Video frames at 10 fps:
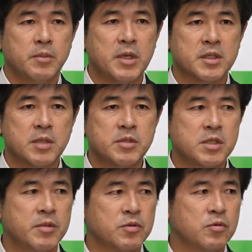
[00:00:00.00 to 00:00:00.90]
さま
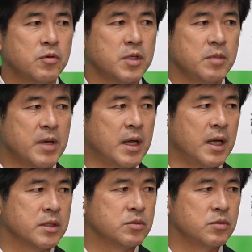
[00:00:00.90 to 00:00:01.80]
ざ、まなところに
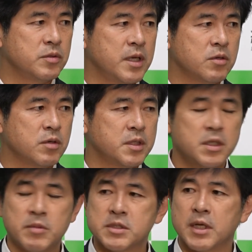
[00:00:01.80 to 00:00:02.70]
今、そういう影響が出
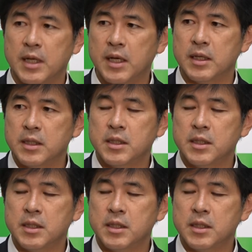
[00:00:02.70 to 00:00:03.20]
てますから、